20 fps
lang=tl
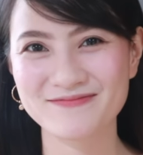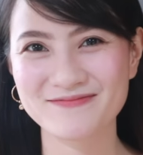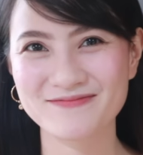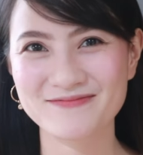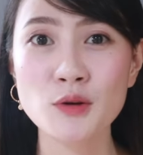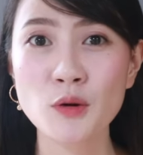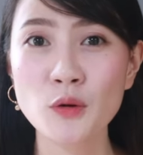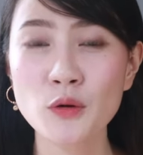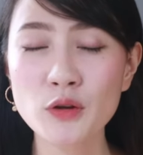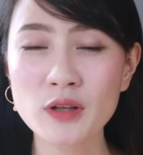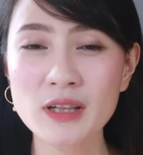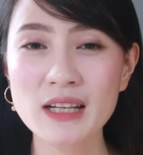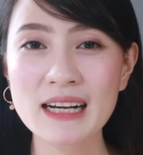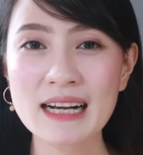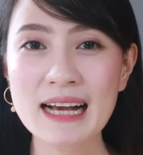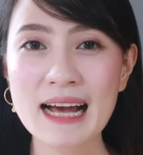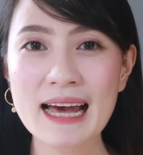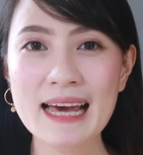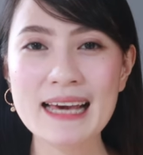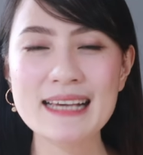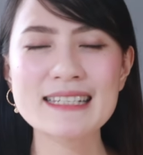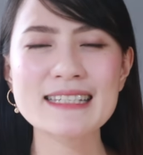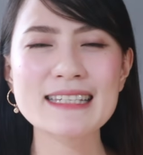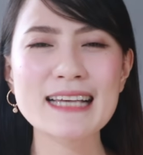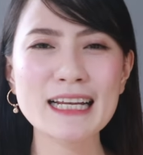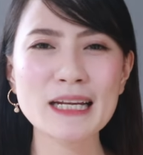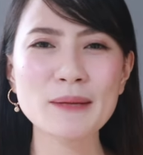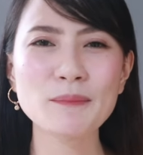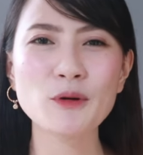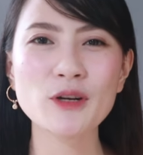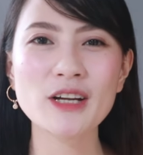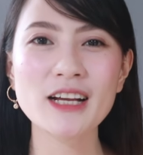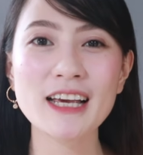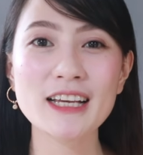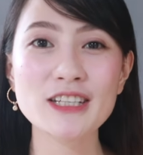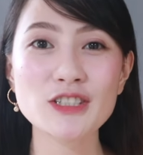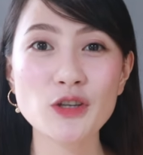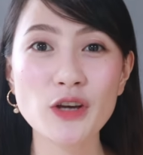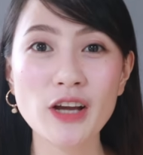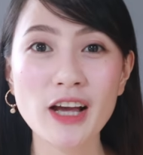So, yun lang guys. Sana po
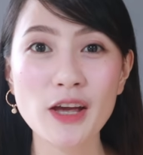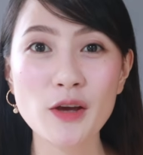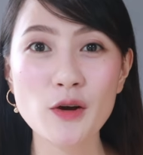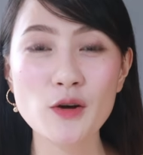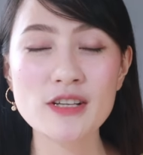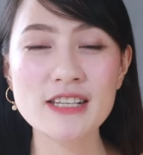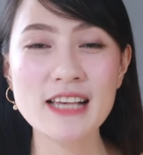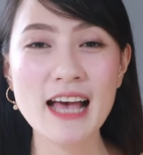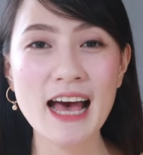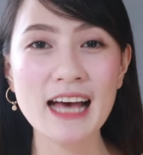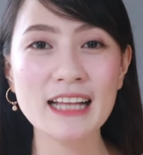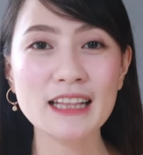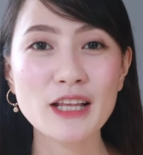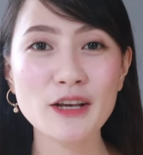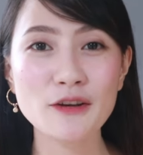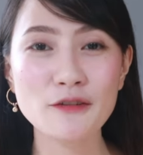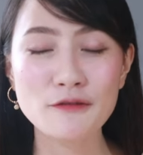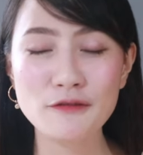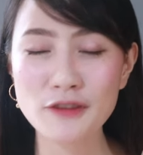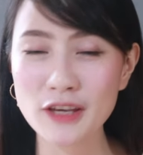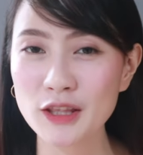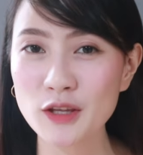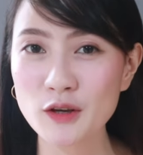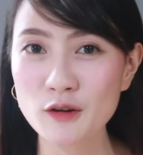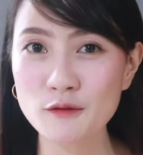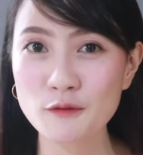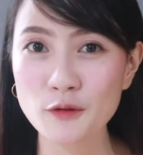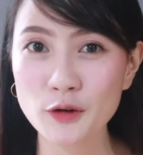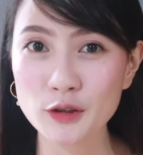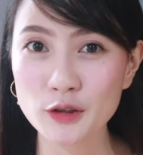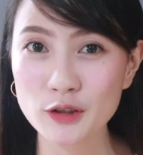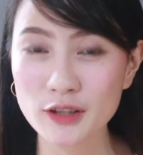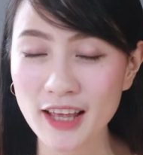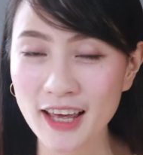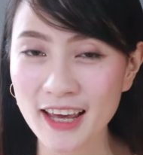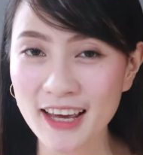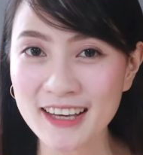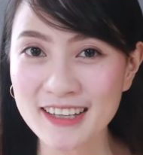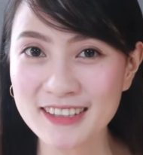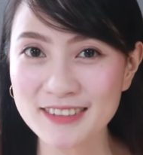nag-enjoy kayo sa ating video for
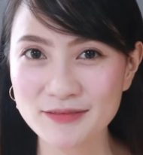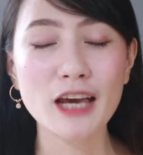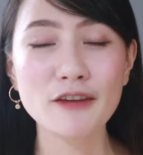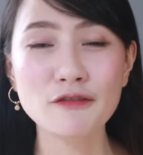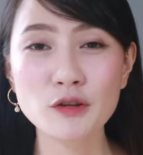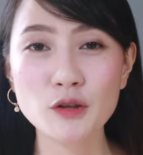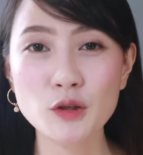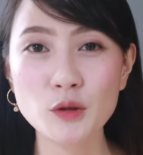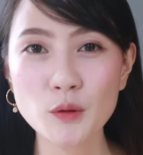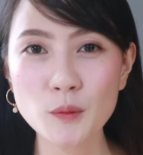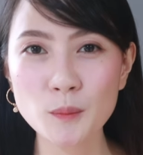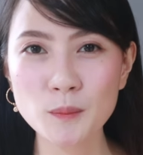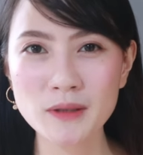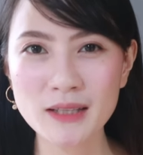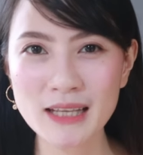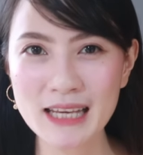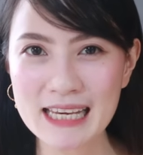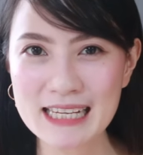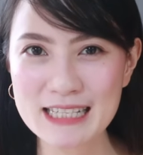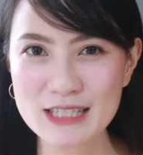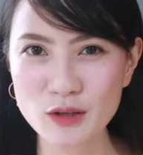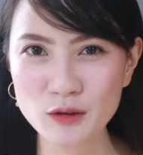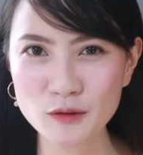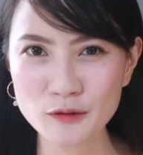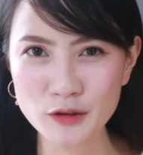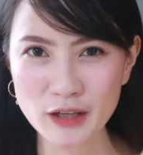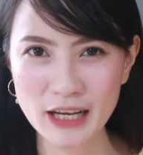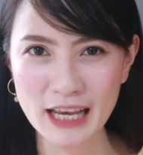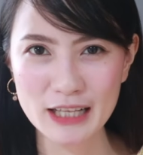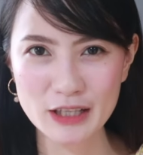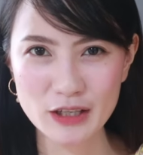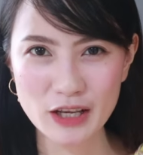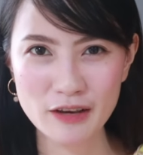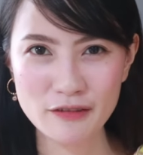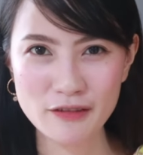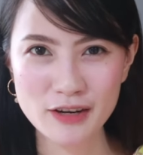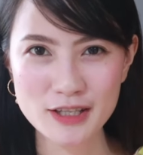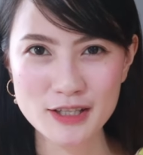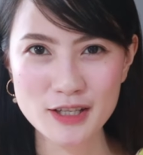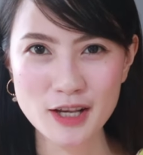today. If you do, please don't forget to
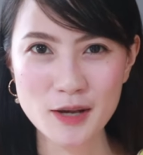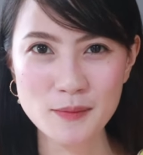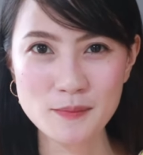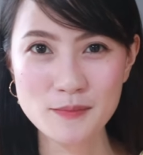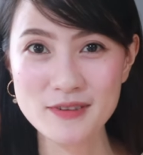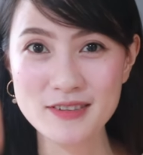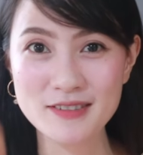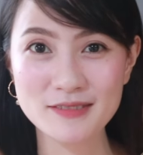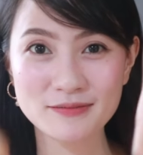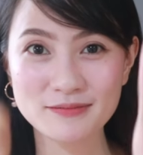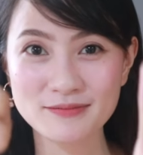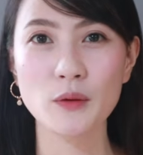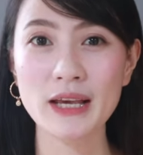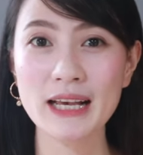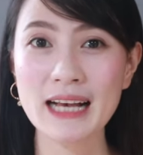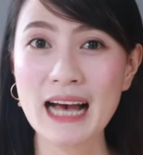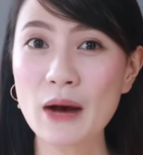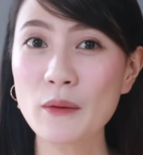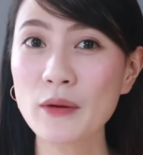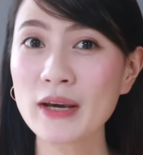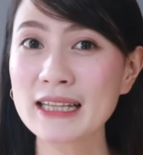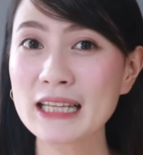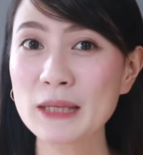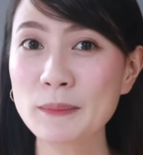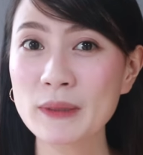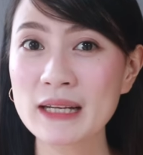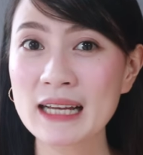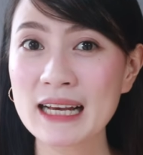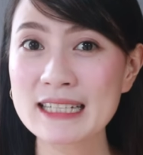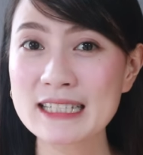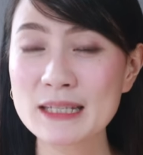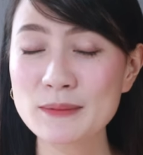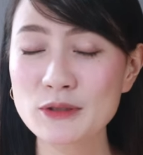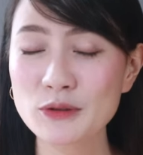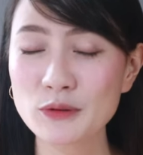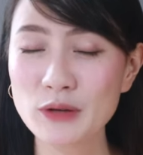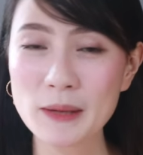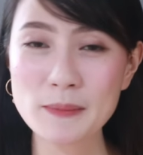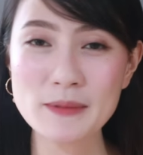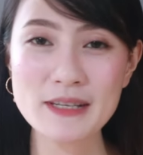give it a thumbs. Kung ikaw ay hindi pa
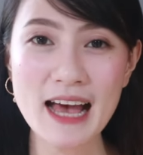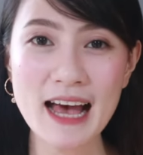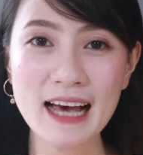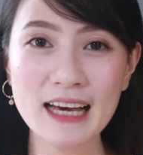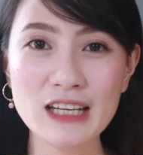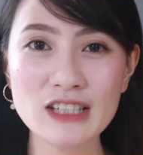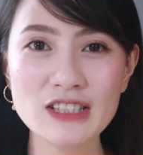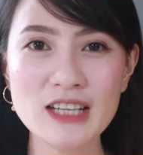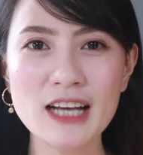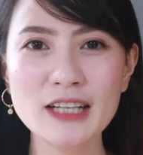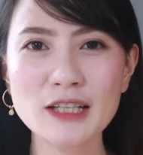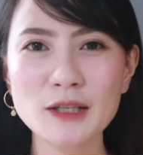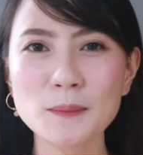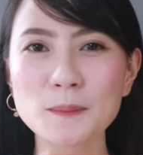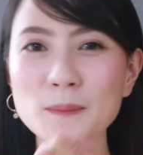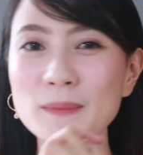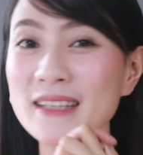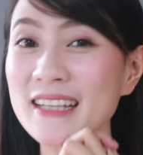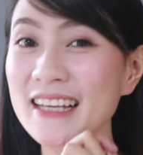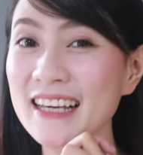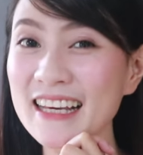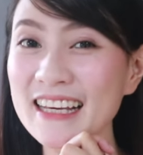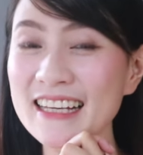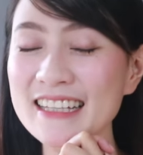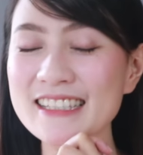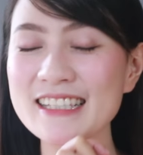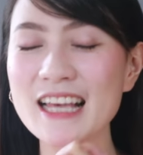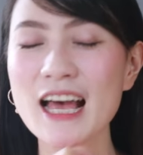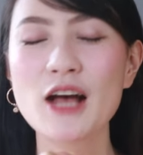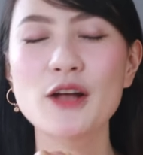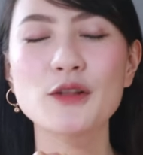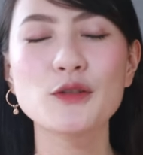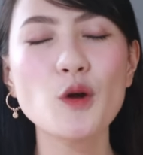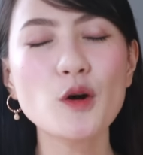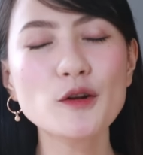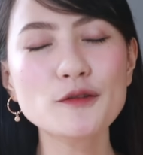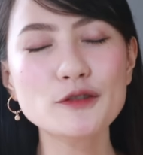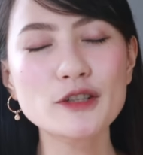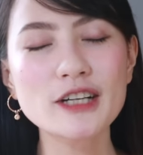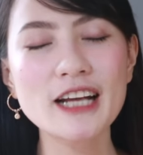nakasubscribe sa aking channel, please
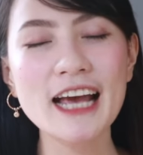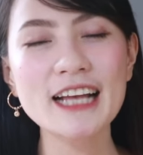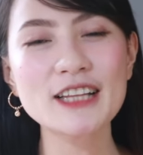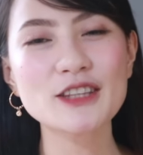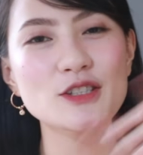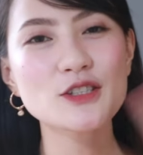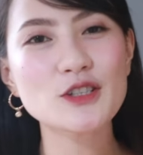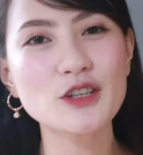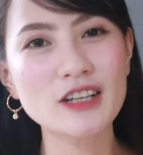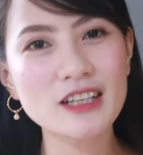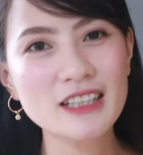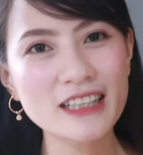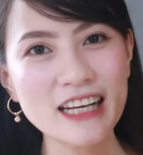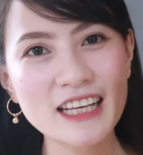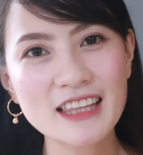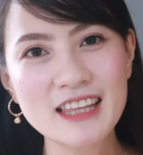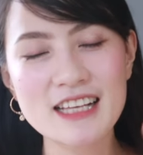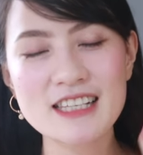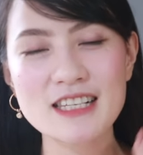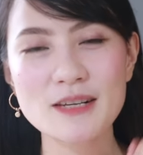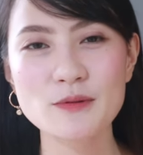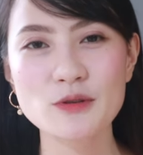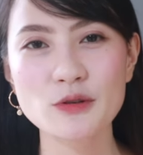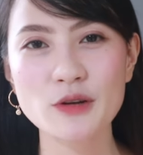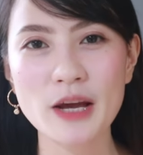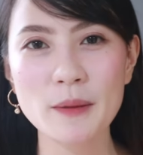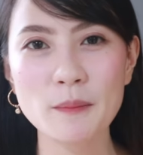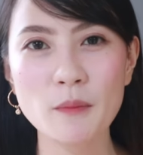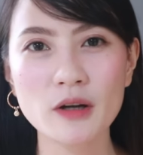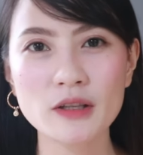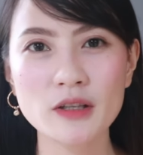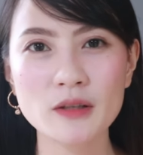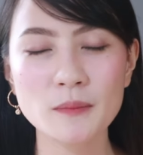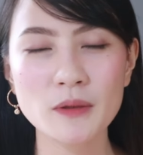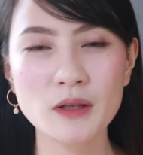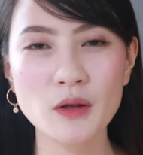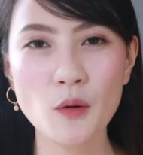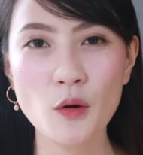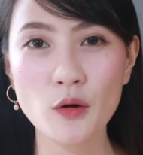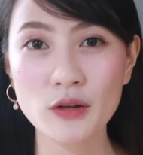don't forget to click that subscribe button
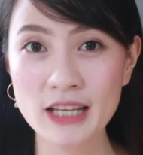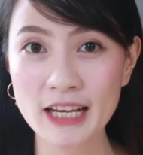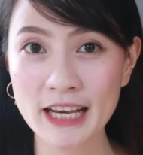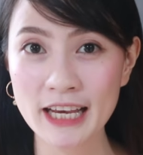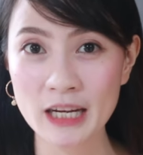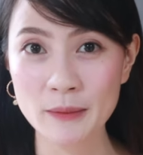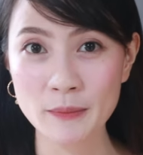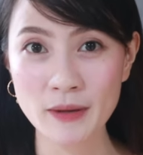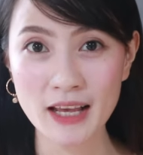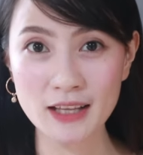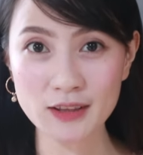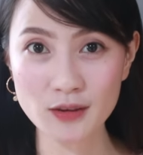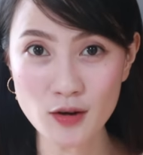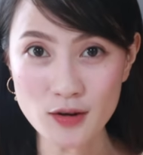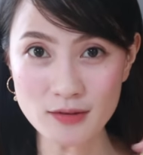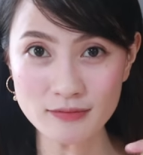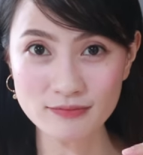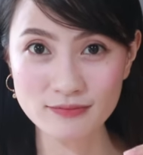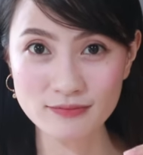below o di kaya naman na ito.